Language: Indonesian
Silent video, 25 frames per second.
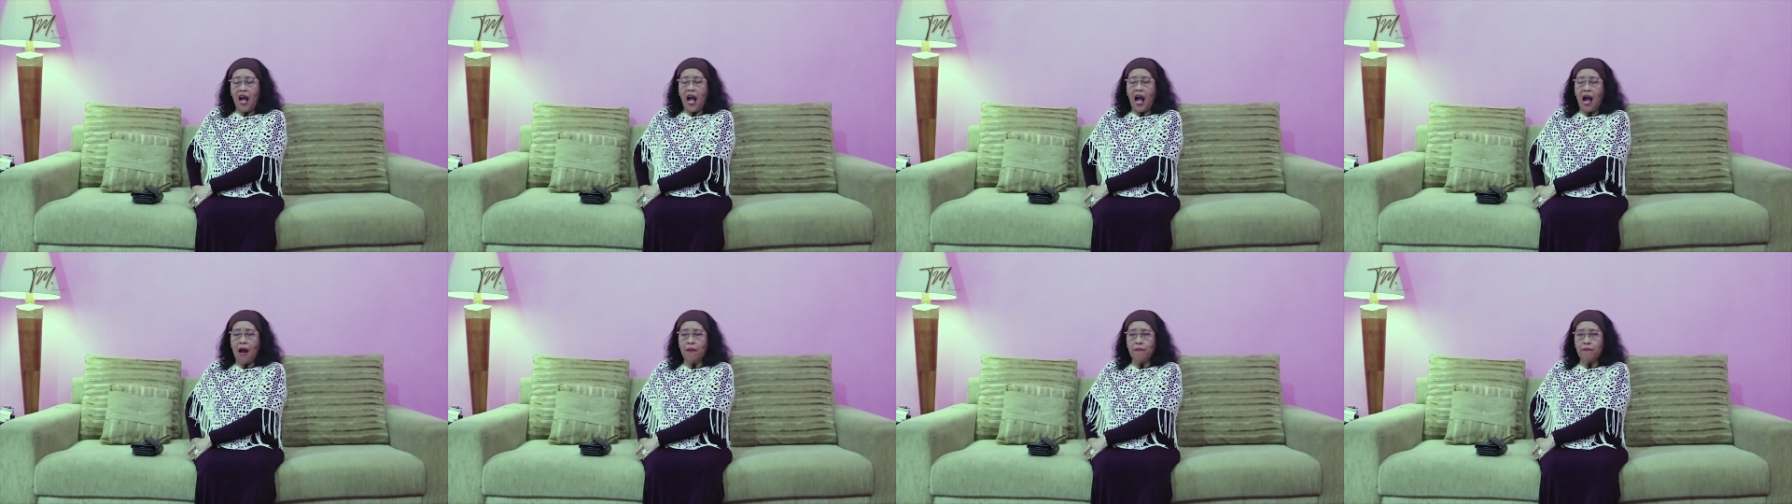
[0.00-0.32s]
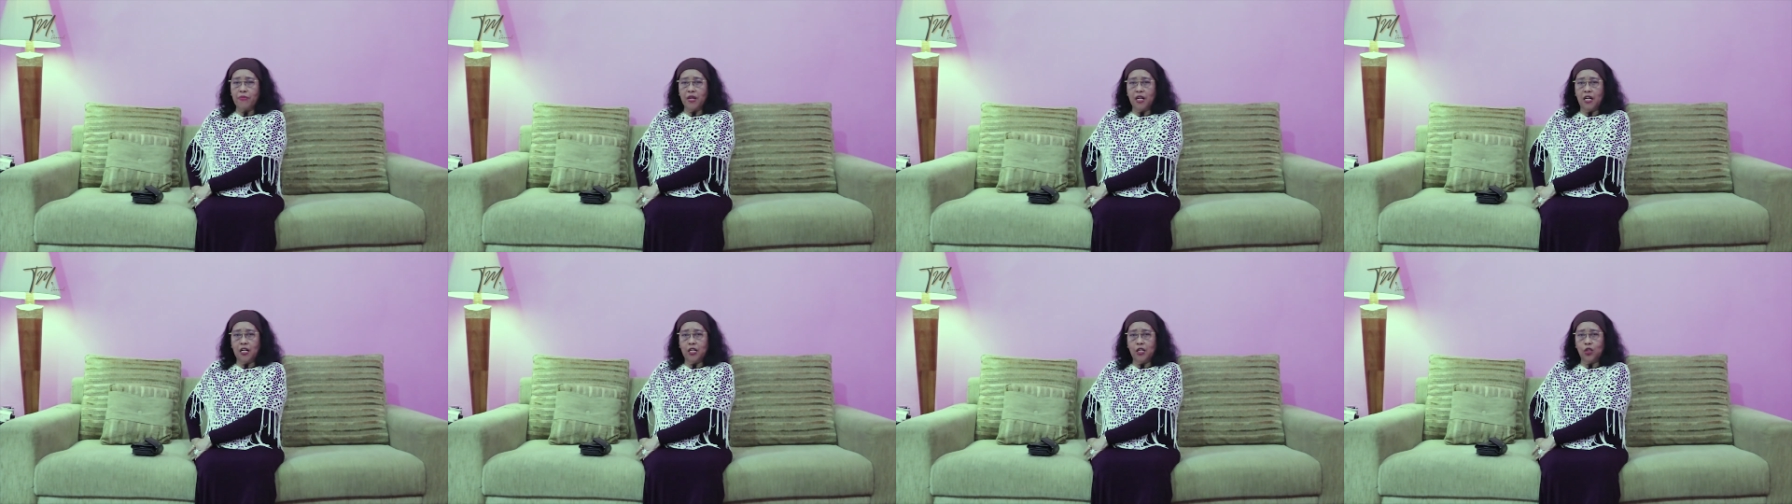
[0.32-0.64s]

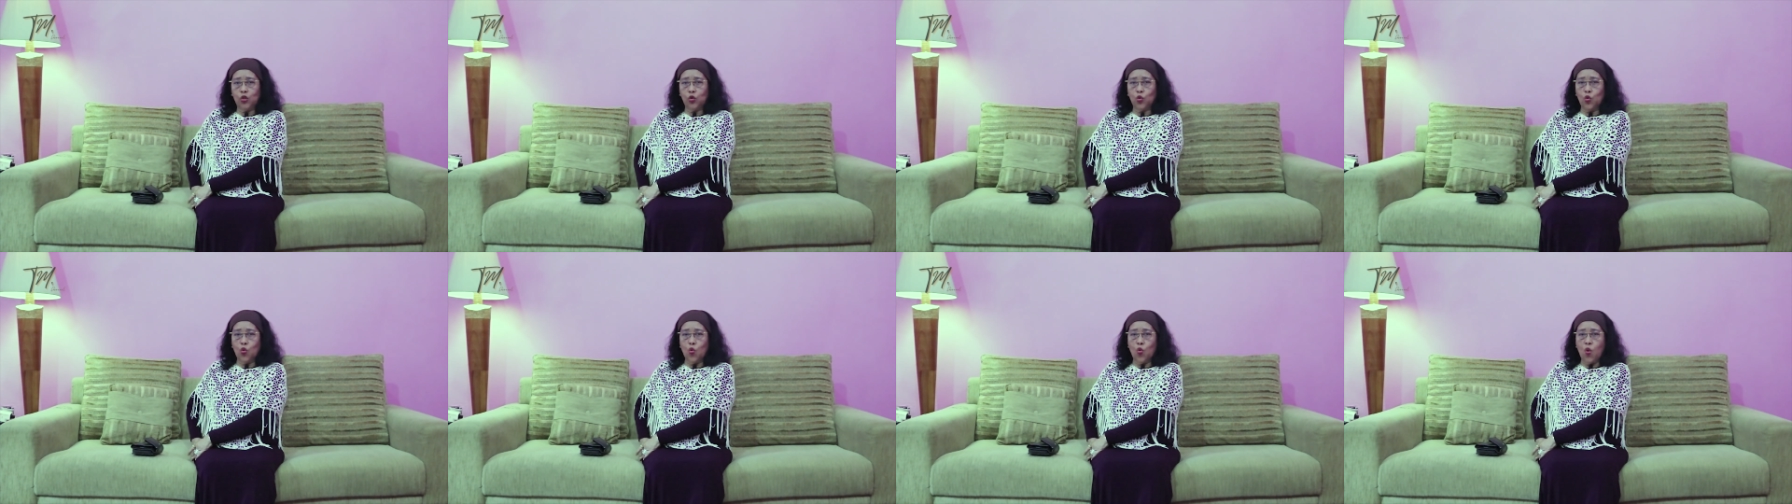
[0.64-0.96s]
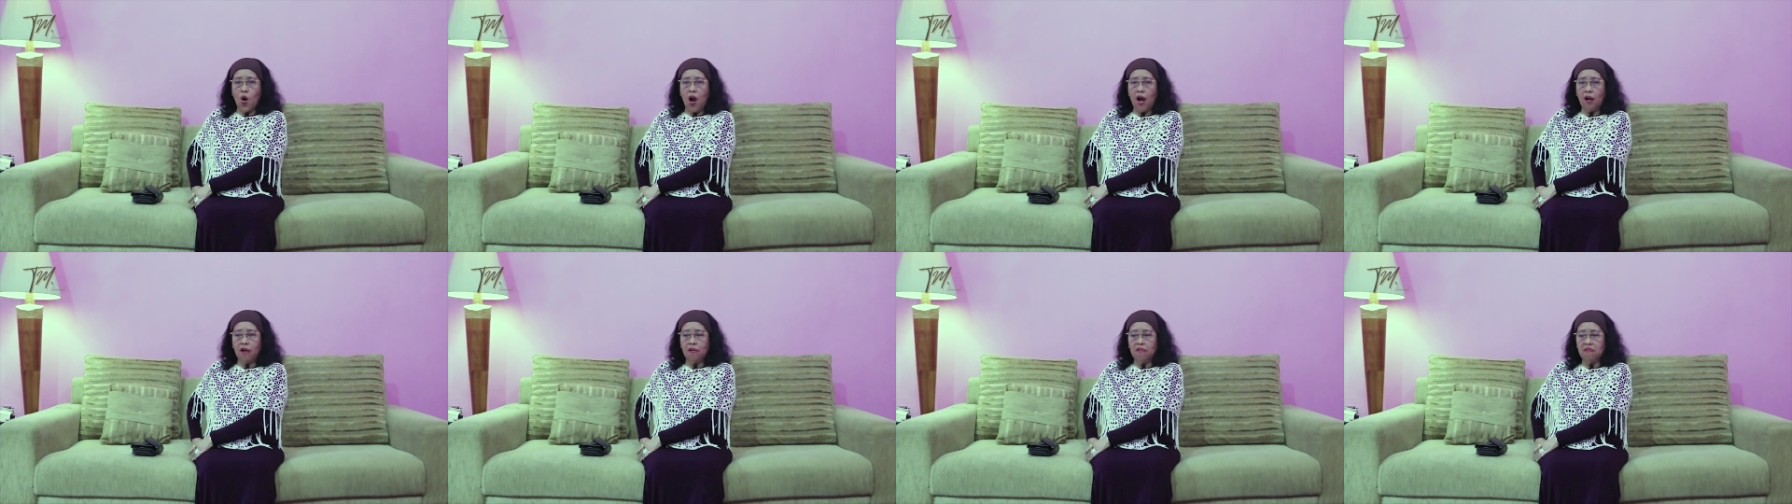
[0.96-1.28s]
ambil itu
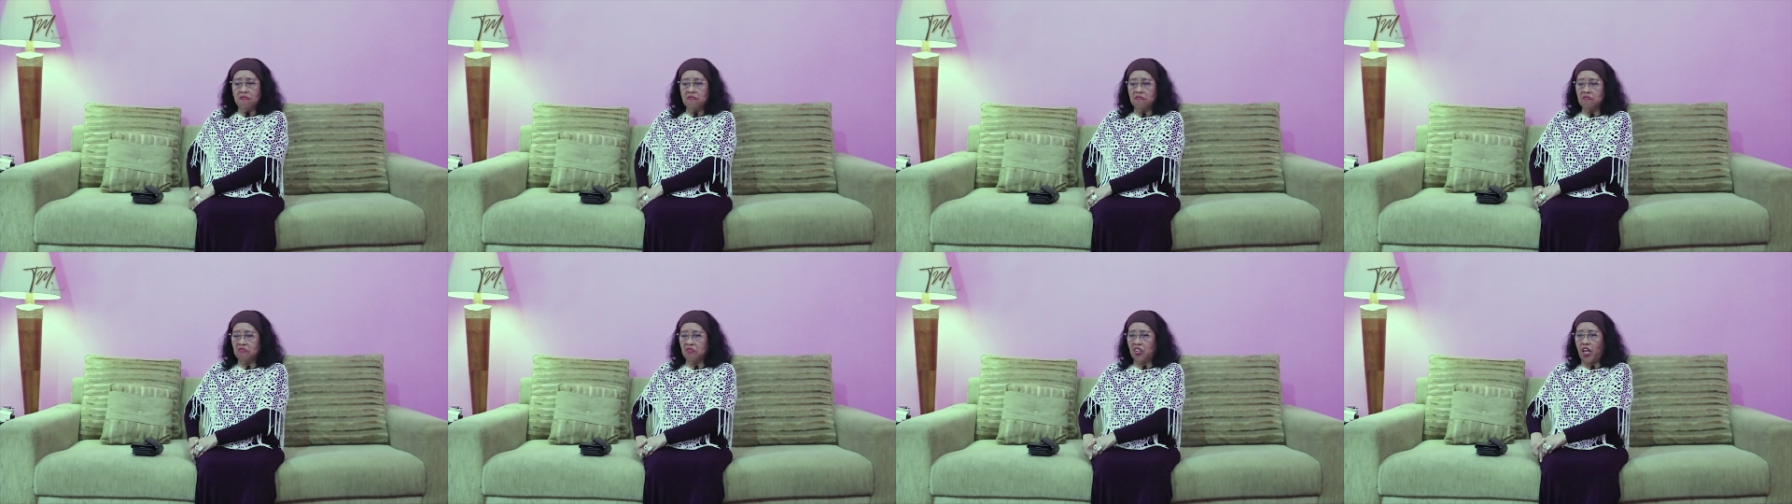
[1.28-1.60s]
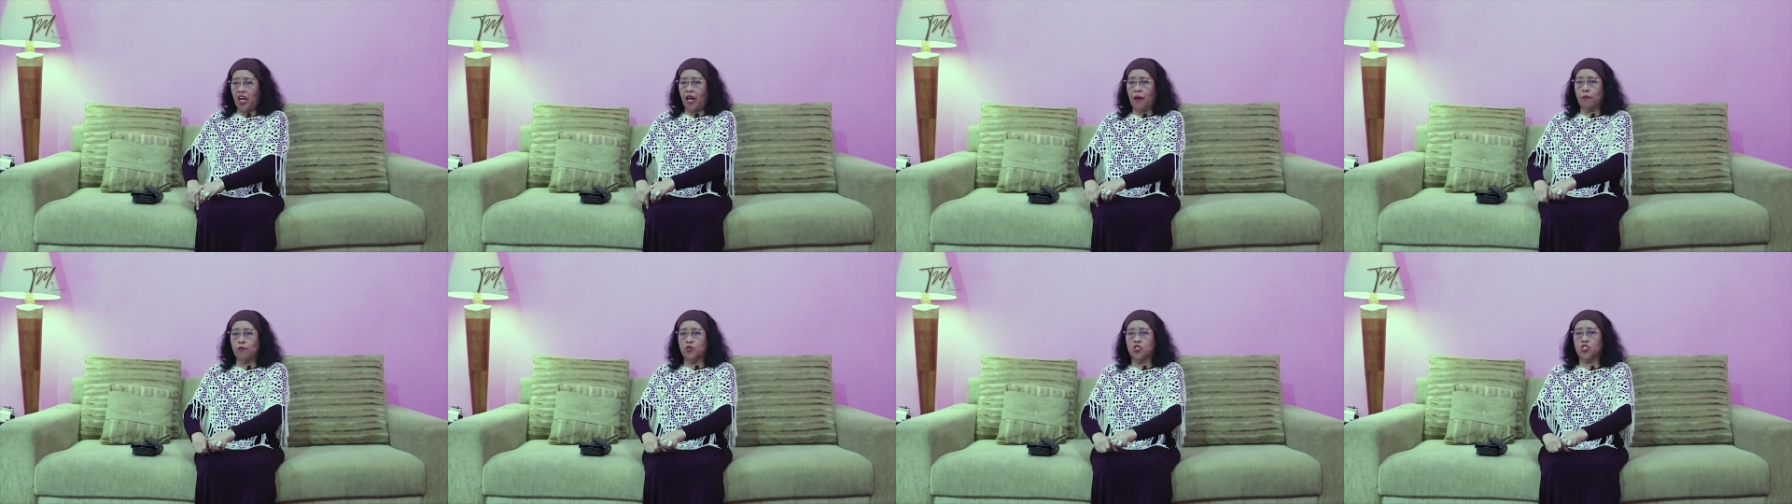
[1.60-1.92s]
uang
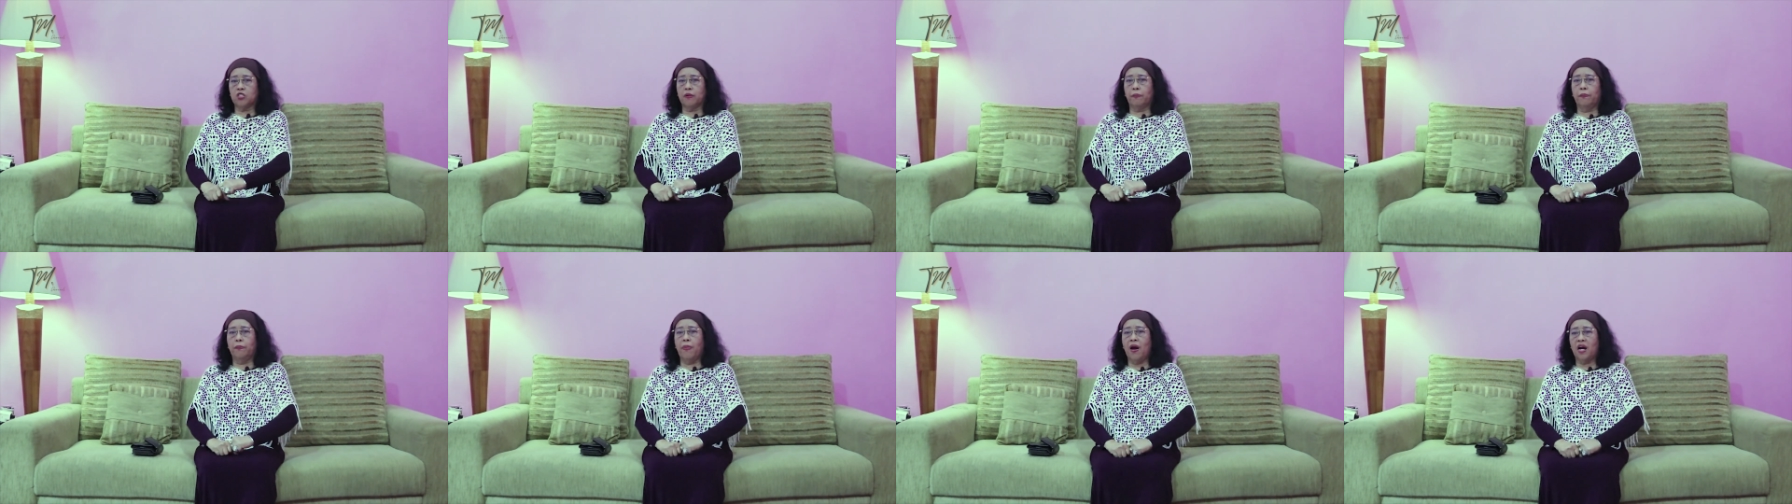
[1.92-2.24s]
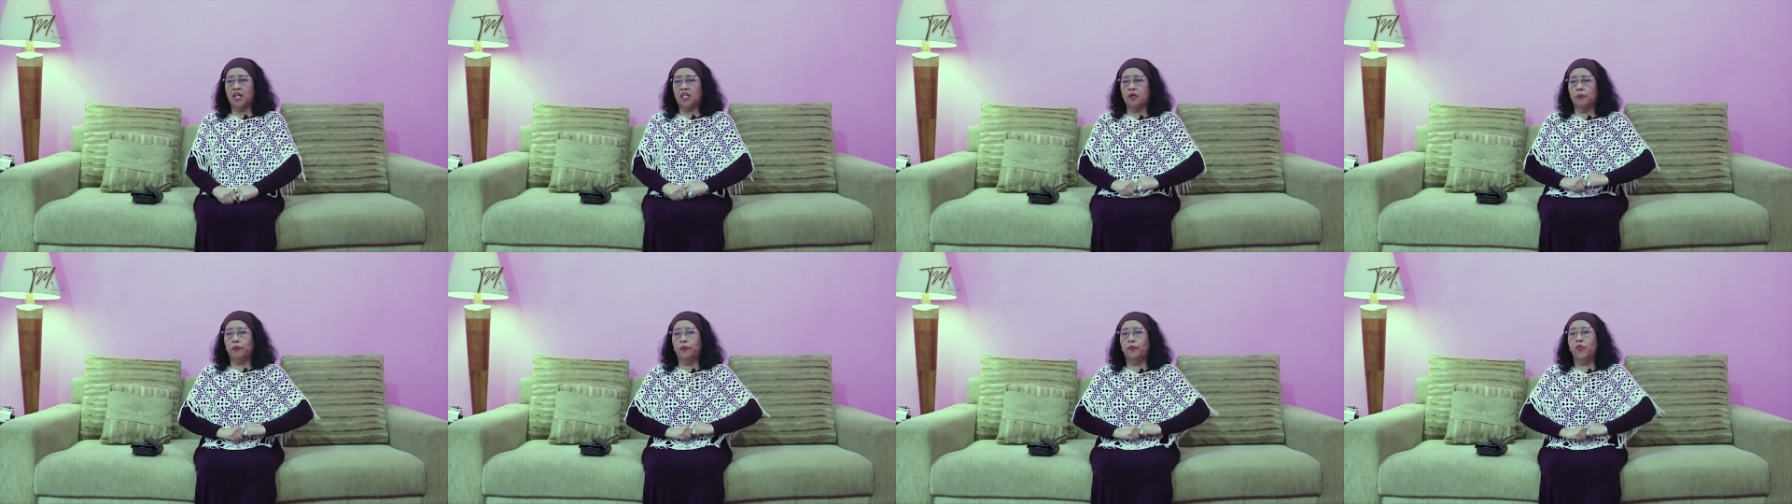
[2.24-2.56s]
TM
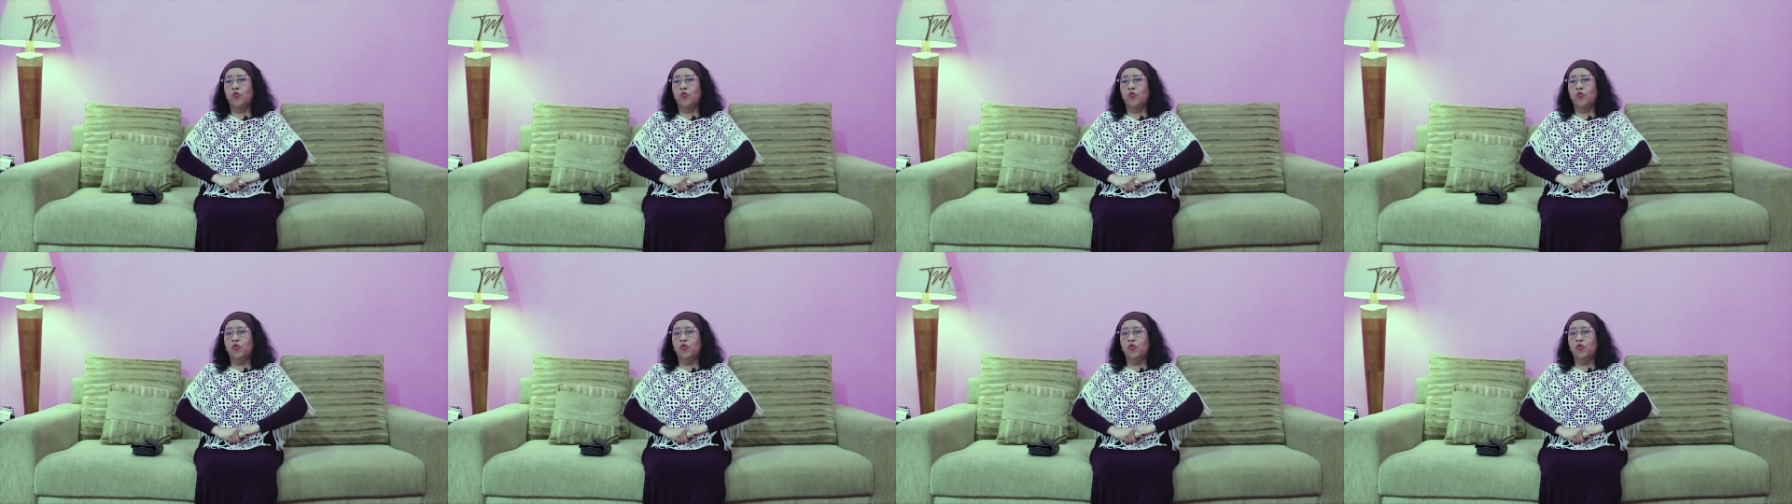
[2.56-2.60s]
sebarin